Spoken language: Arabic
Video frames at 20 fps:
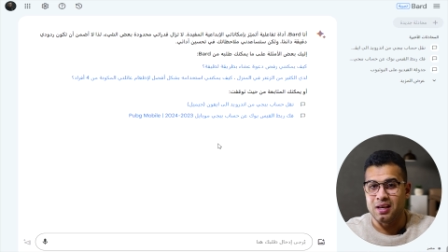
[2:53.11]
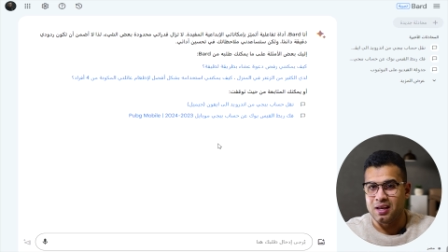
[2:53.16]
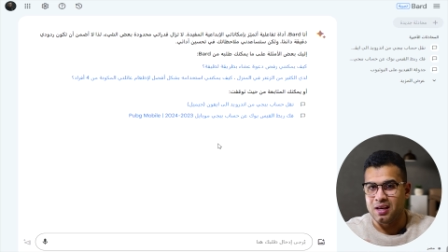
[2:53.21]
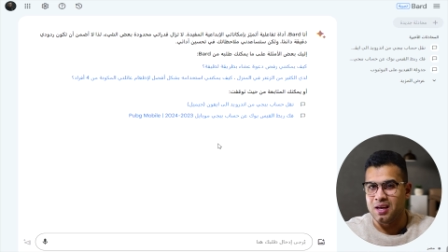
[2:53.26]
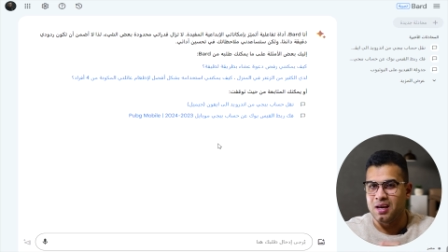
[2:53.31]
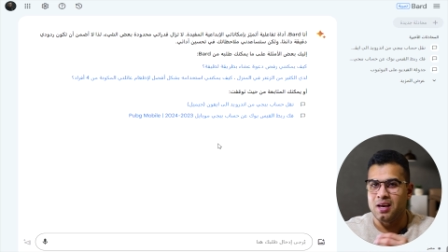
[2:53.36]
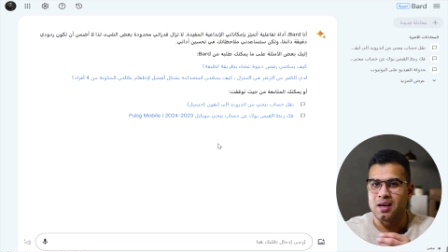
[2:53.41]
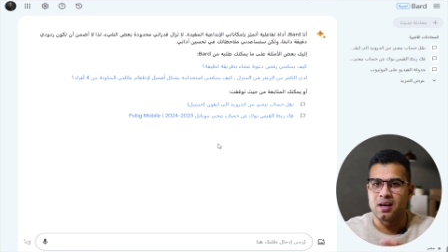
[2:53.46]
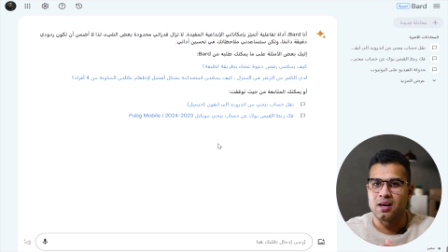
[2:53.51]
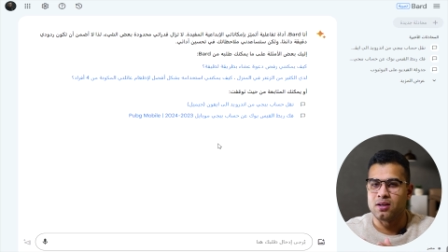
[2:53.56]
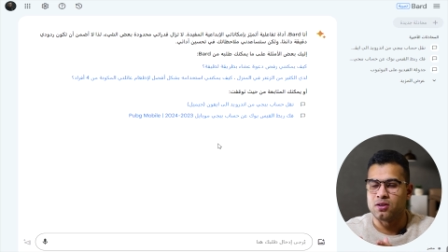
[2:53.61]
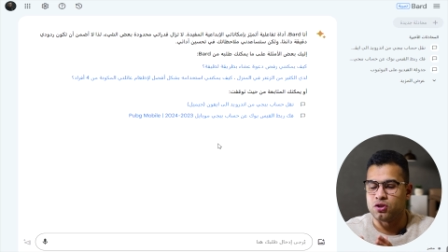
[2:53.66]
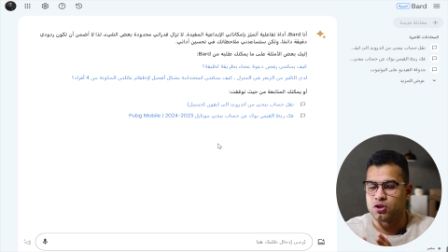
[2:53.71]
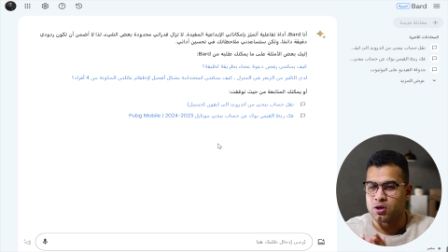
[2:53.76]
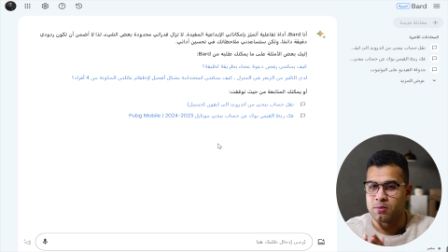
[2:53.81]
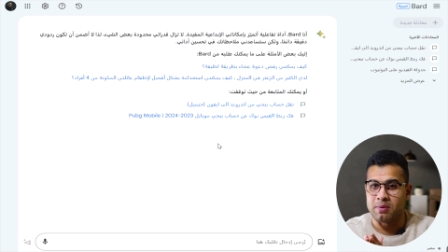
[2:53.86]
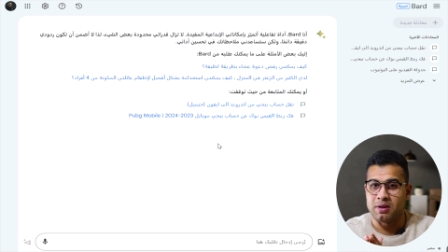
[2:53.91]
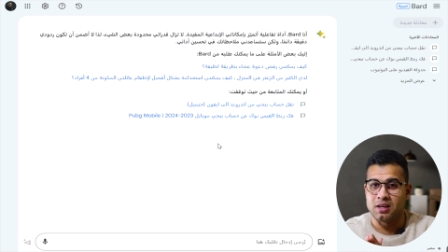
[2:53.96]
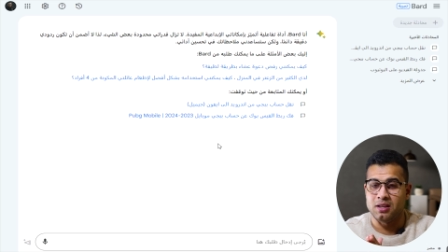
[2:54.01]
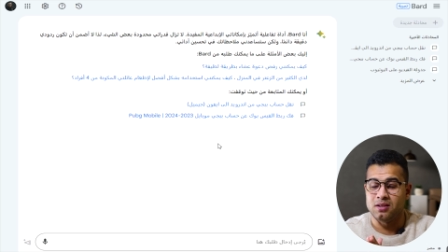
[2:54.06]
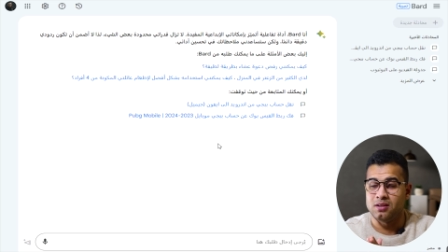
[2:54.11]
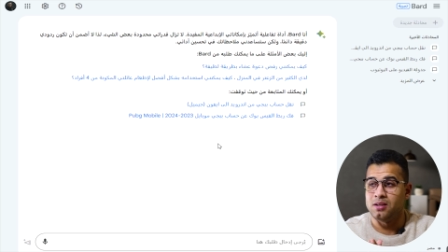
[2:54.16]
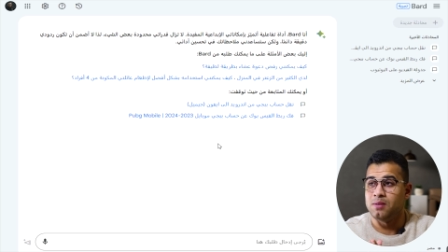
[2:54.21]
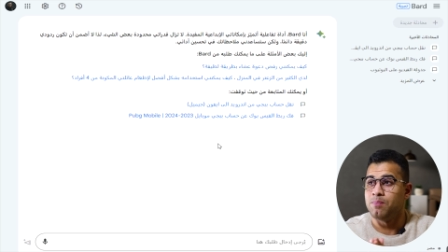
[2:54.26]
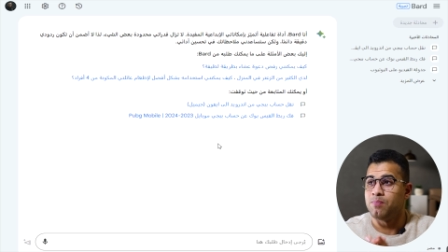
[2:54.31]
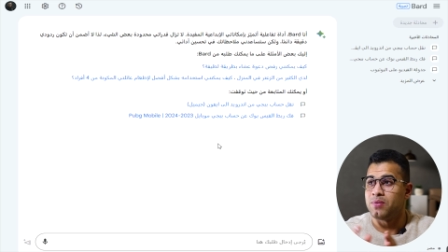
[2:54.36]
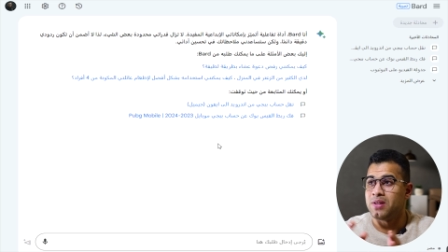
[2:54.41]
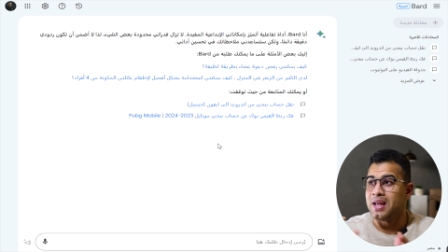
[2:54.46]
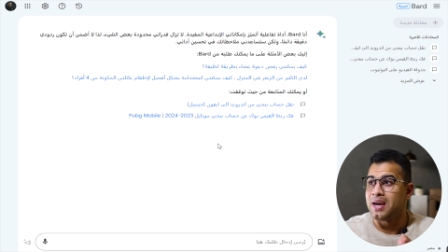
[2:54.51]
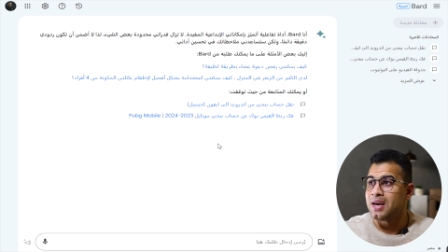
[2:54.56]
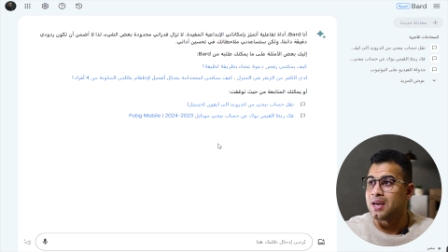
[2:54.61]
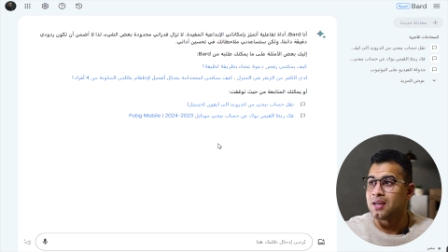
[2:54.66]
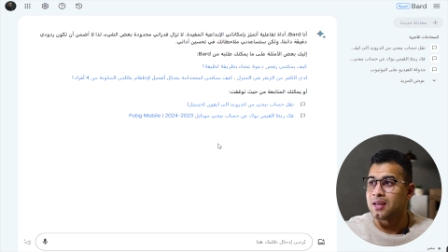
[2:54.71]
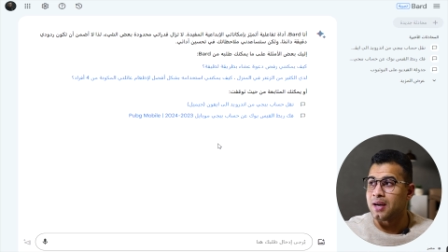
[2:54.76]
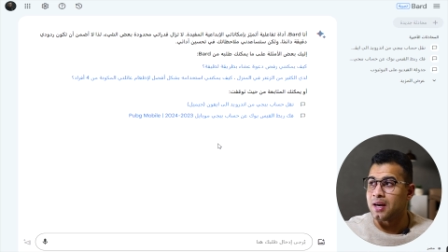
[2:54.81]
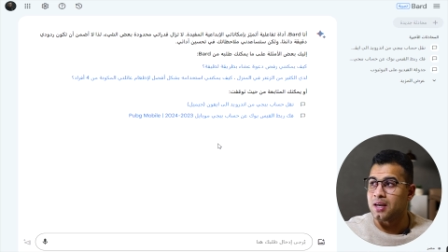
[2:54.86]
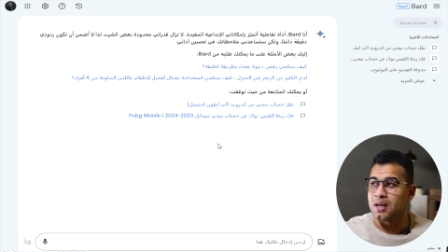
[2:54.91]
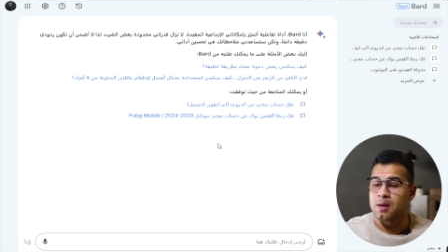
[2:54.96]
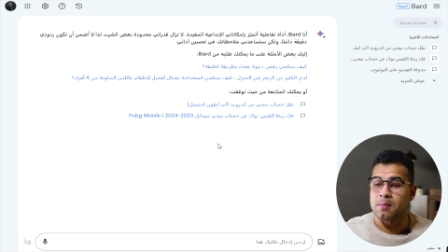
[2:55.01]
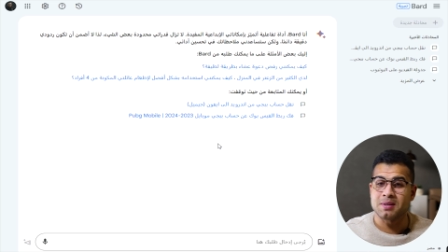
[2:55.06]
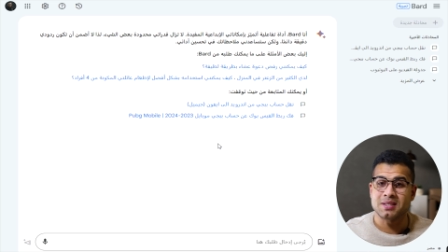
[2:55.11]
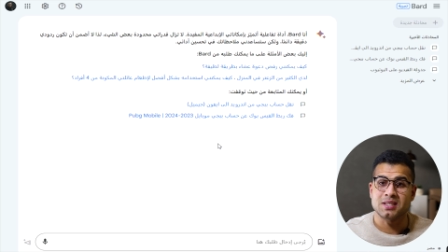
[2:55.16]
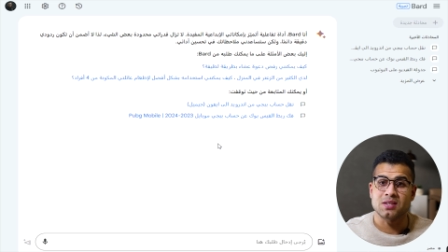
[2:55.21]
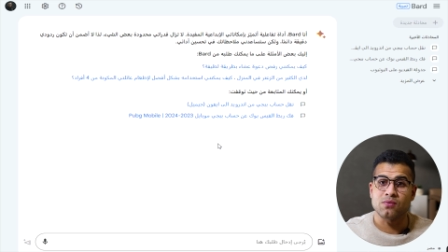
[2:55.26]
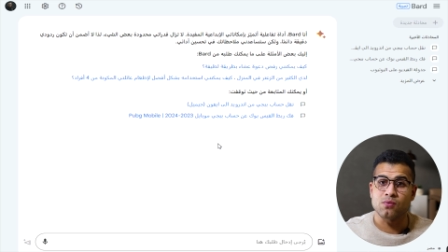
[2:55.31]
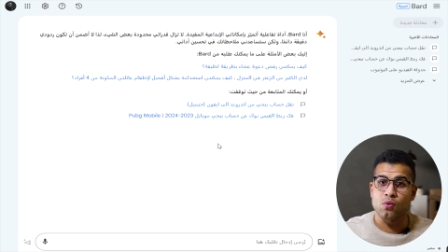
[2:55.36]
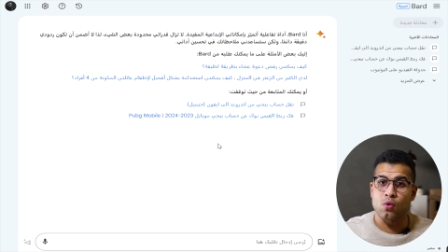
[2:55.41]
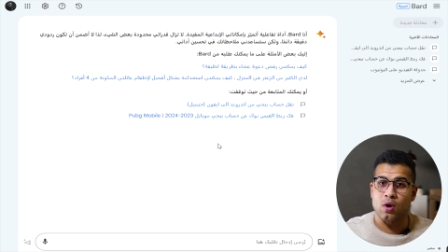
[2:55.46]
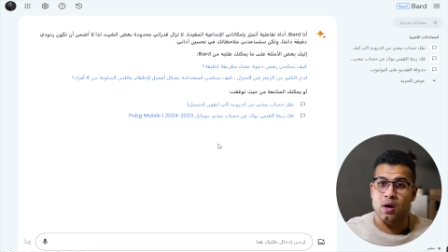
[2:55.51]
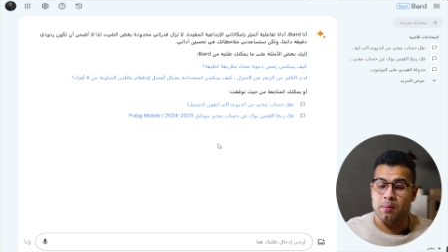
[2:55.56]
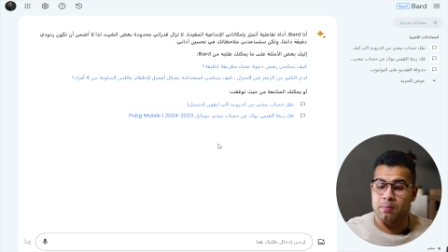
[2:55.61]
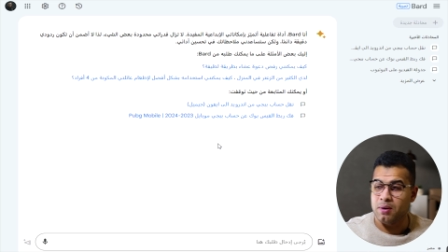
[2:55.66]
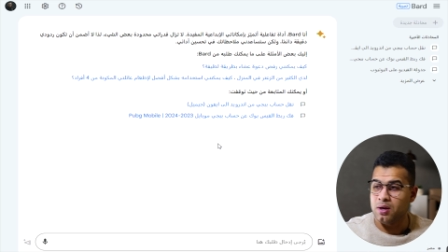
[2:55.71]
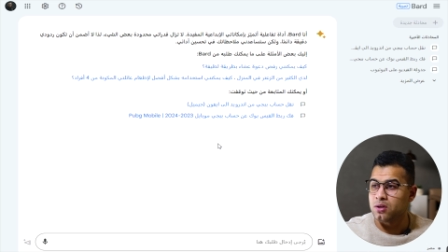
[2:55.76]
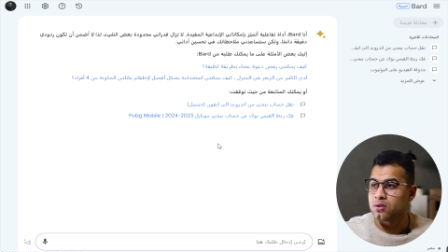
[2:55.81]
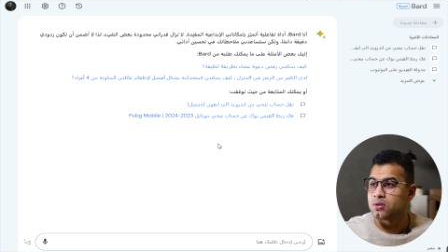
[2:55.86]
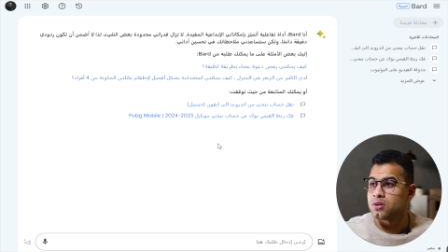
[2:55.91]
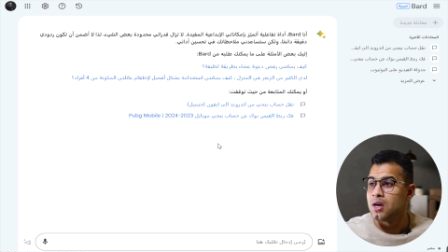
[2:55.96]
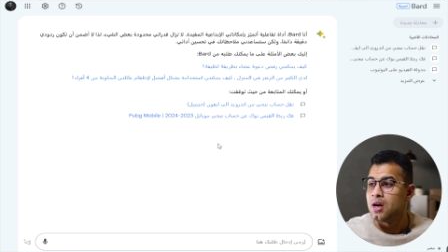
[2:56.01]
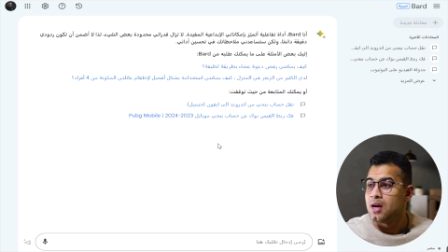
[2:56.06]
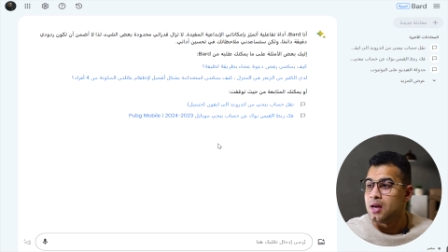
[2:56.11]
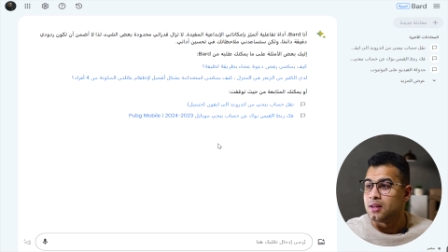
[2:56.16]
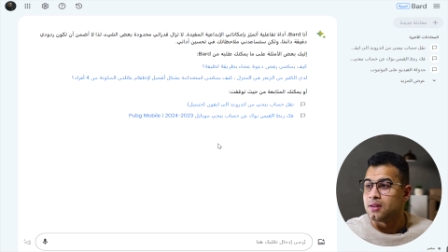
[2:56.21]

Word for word: ايه هي جيميني دي لكن خلينا بس في جوجل بارت